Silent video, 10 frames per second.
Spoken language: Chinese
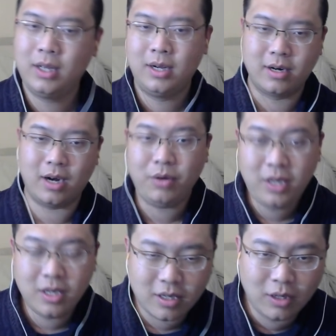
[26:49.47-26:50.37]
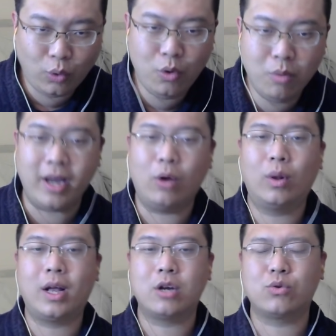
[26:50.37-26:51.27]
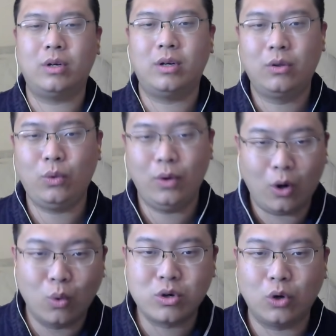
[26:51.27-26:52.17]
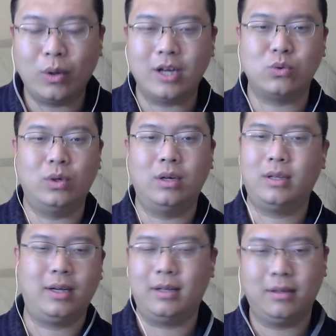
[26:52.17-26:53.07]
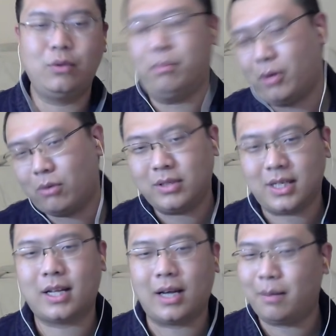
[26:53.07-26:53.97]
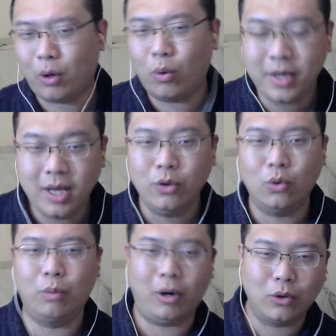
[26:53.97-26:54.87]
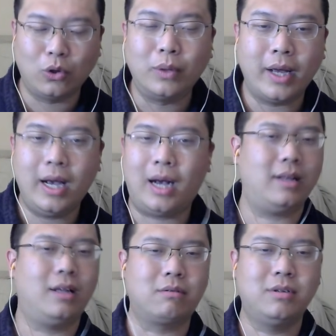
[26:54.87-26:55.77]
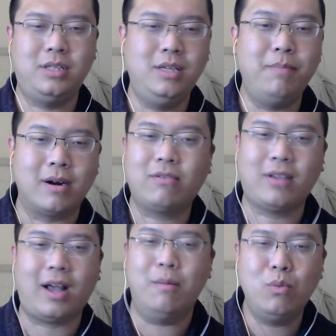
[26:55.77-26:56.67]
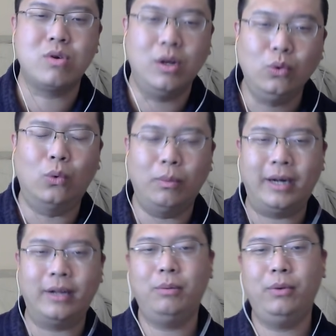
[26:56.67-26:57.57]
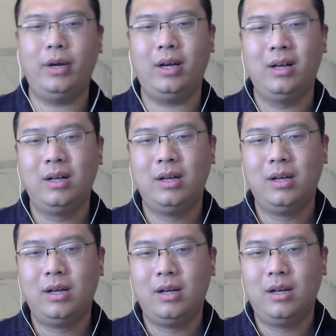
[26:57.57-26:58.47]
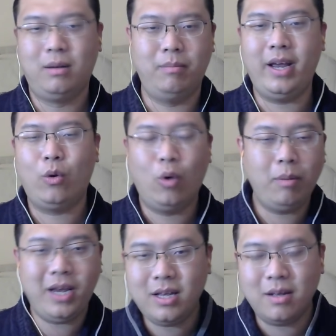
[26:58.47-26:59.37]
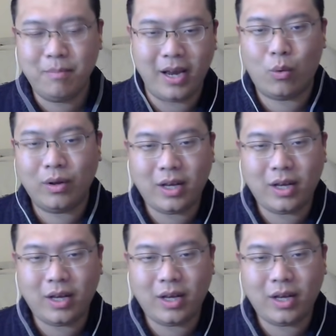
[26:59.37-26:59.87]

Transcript: 然后疫情对于美国来说，对于欧洲来说，啊，就包括加拿大，包括印度，包括东南亚，那都是基本上惨不忍睹嘛，对不对？美国被疫，美国在